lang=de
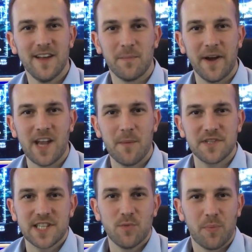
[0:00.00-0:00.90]
mein Name
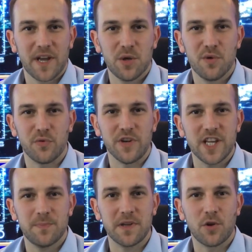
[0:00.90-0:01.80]
ist Timo Bredhöf und
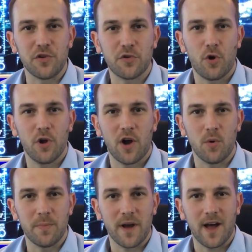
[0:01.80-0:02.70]
ich bin
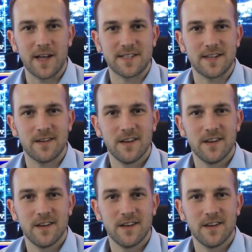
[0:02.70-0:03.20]
Kontrollraumberater.